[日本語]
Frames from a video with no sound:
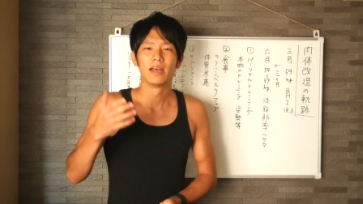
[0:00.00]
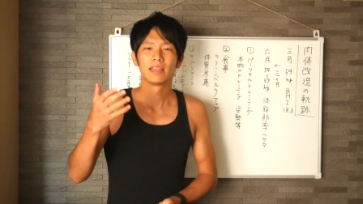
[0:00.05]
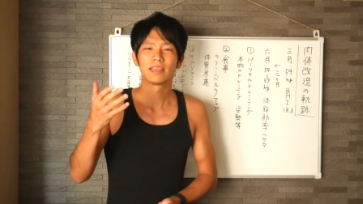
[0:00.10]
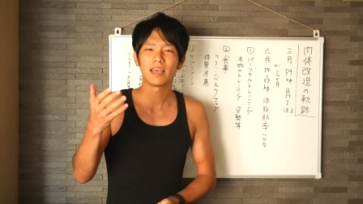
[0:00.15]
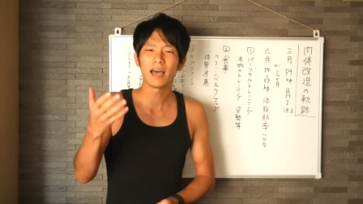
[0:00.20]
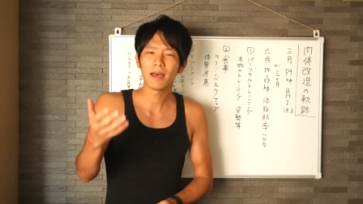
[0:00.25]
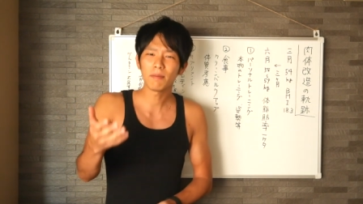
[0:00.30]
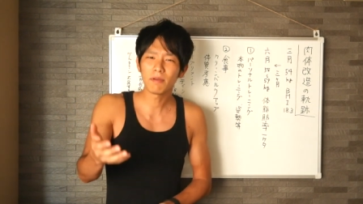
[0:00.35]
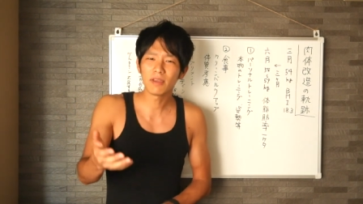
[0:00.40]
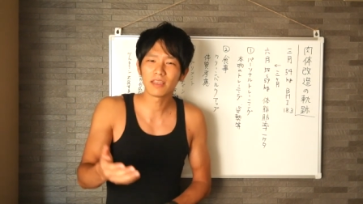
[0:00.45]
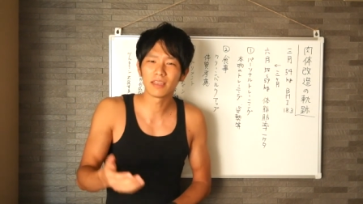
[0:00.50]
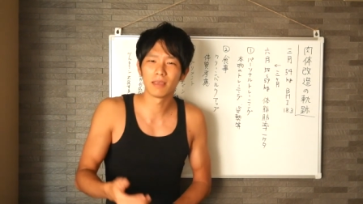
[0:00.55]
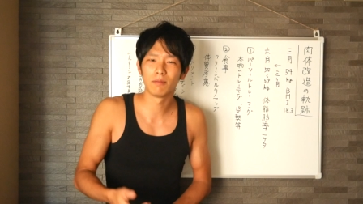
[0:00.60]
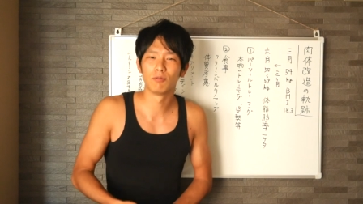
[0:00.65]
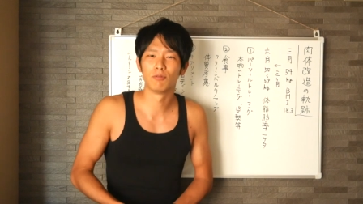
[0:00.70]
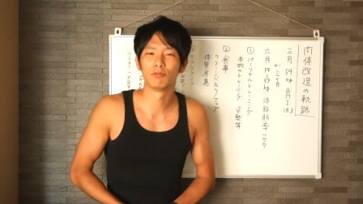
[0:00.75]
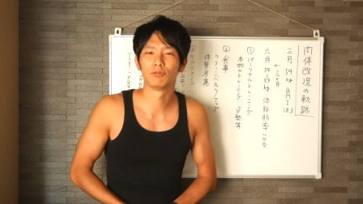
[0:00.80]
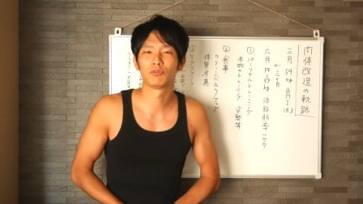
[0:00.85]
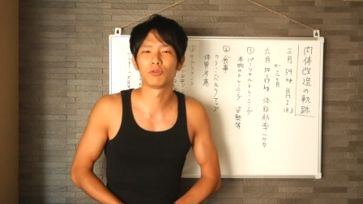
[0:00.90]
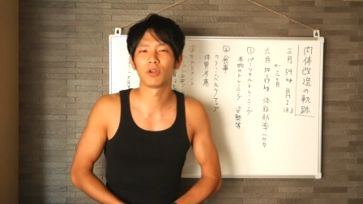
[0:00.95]
食べて
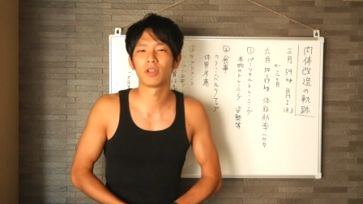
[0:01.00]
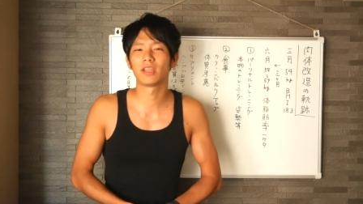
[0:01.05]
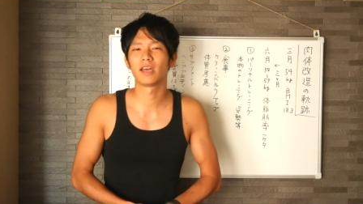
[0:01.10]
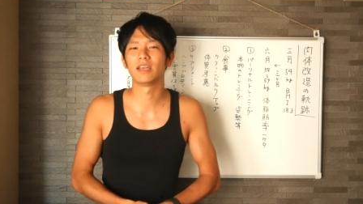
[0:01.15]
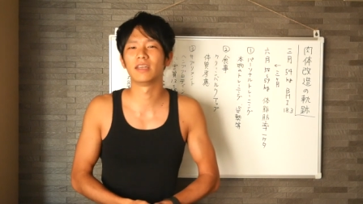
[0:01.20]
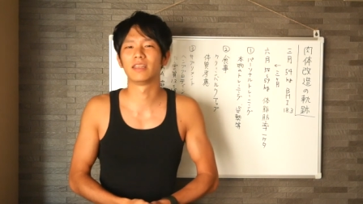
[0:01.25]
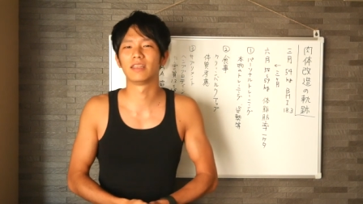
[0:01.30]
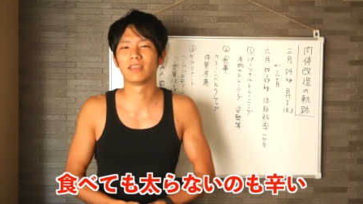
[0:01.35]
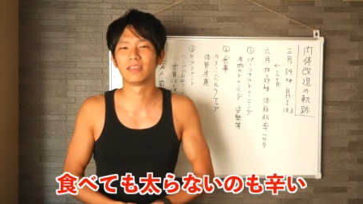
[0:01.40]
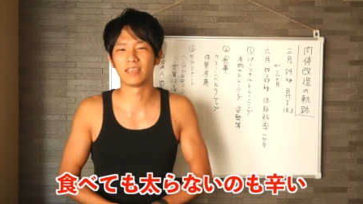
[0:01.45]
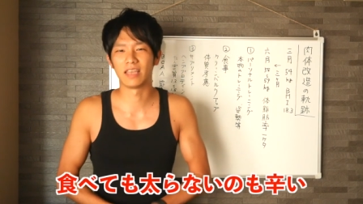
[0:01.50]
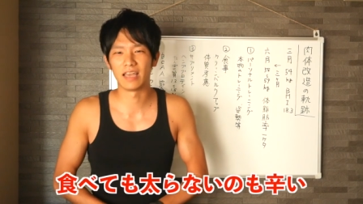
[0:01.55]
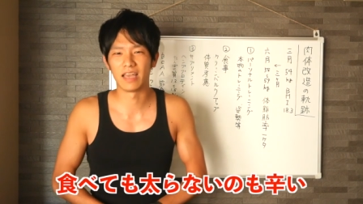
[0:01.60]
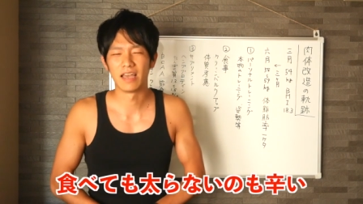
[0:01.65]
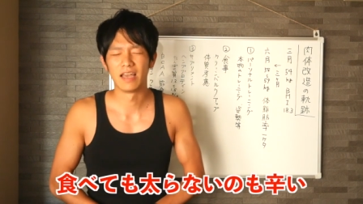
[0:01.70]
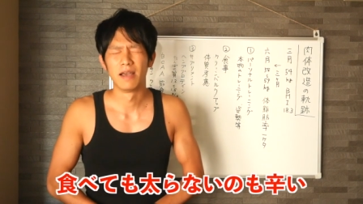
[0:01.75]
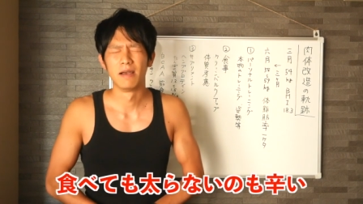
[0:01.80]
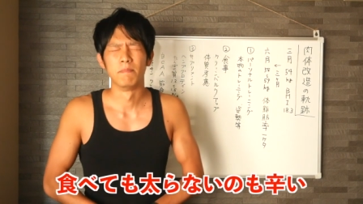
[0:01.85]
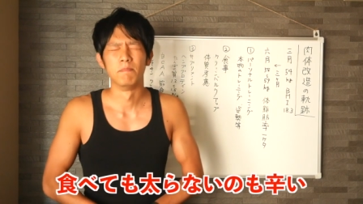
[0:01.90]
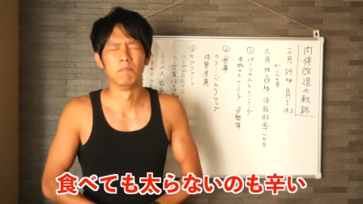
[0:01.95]
も太らないっ
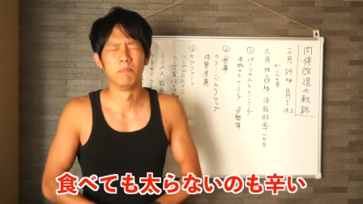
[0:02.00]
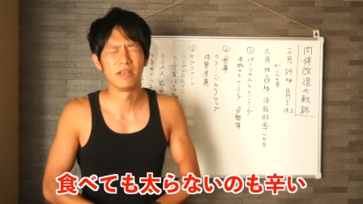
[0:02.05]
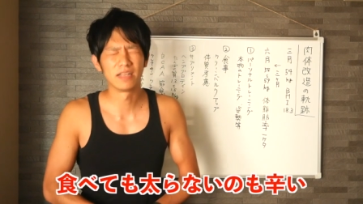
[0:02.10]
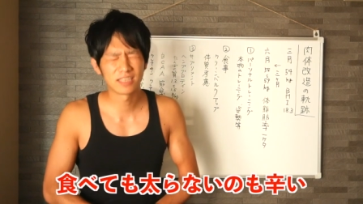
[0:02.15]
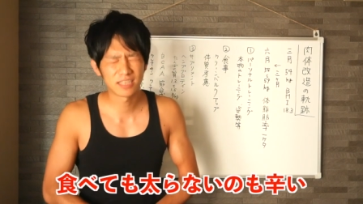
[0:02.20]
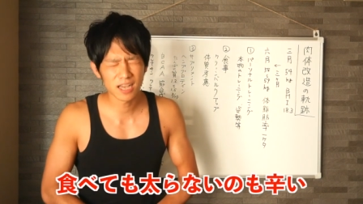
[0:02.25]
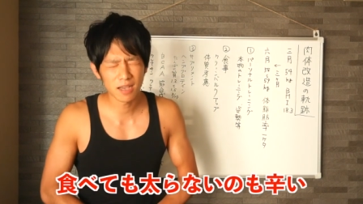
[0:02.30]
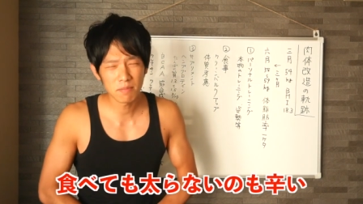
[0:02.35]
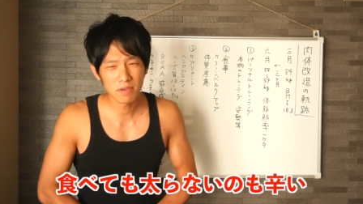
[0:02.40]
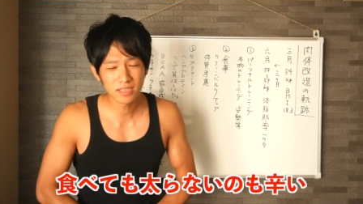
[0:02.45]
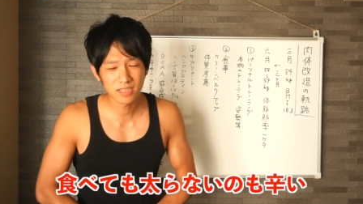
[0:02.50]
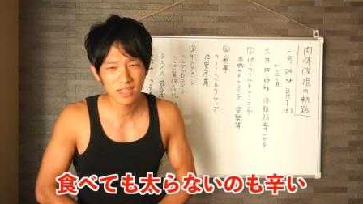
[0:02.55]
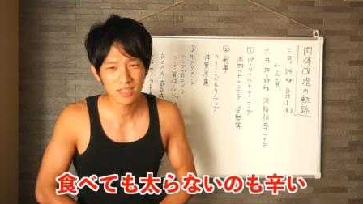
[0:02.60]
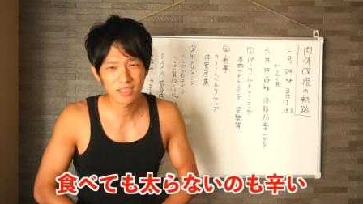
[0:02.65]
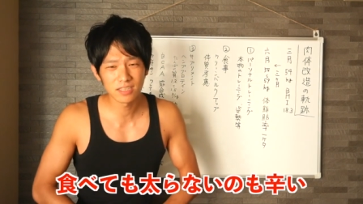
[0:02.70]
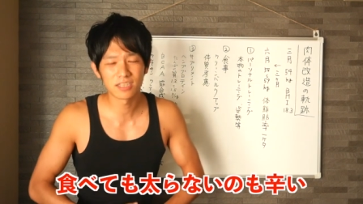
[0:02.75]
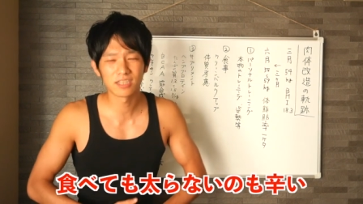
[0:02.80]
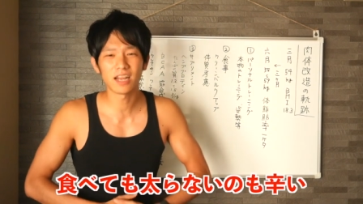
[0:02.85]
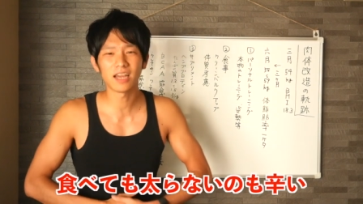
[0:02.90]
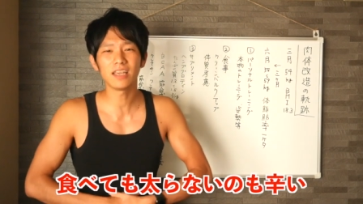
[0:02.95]
てめちゃめちゃ
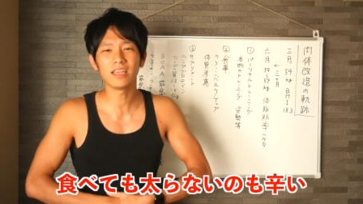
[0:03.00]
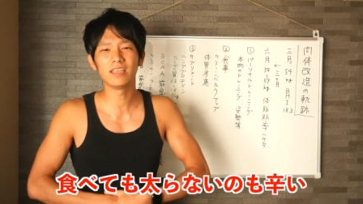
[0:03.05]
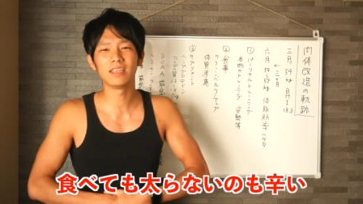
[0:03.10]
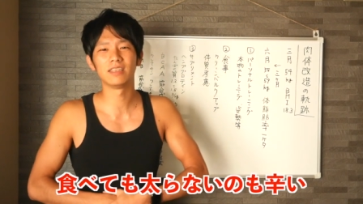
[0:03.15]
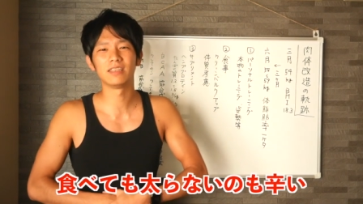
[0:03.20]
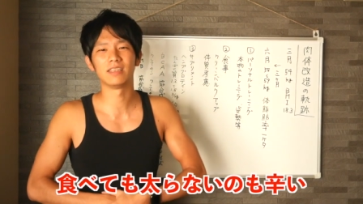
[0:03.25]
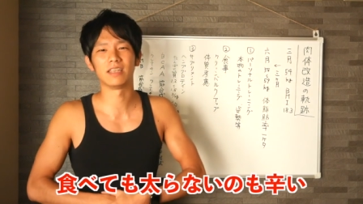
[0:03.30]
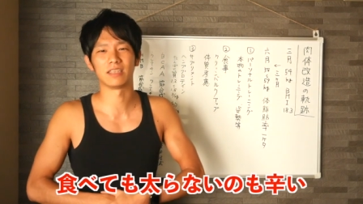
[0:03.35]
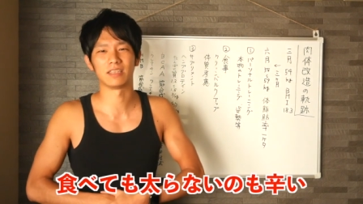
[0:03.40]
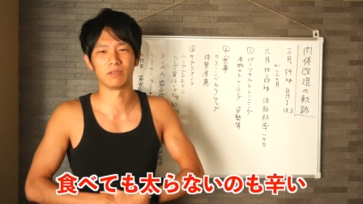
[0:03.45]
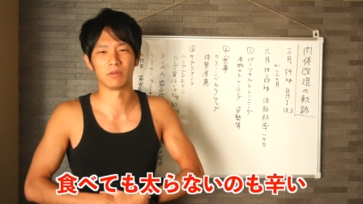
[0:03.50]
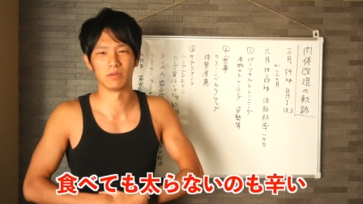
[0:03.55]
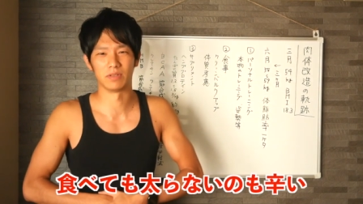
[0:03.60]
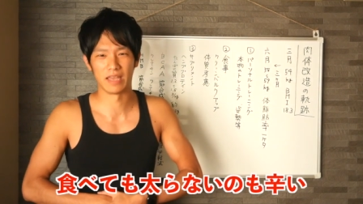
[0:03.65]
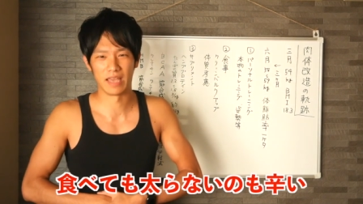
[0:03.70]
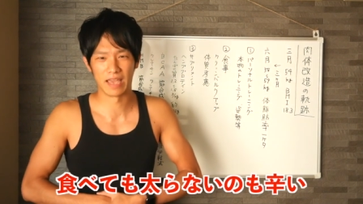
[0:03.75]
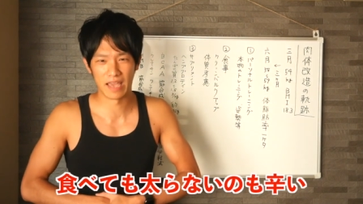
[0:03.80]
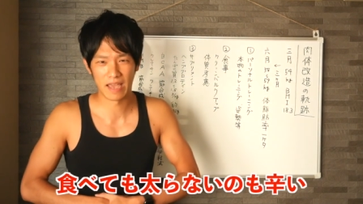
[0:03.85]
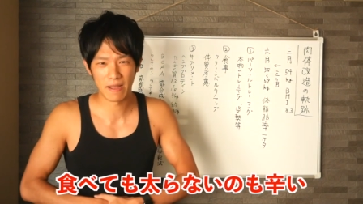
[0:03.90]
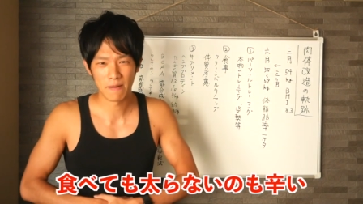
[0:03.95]
辛いんですよ
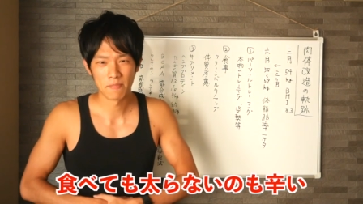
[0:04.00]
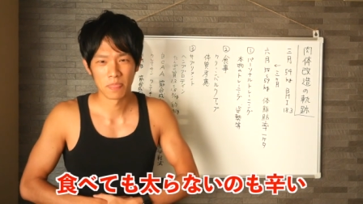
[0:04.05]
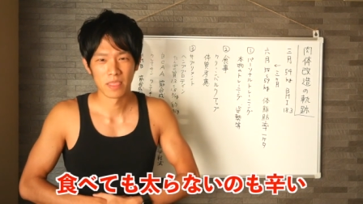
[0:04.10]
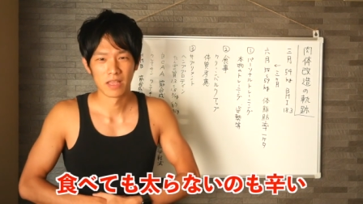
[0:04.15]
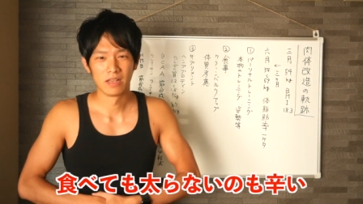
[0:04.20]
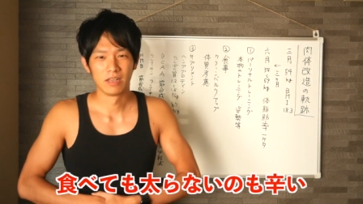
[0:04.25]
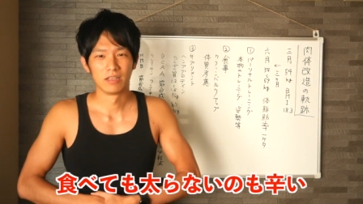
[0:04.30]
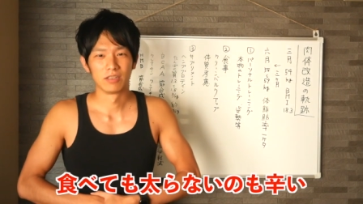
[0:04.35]
ね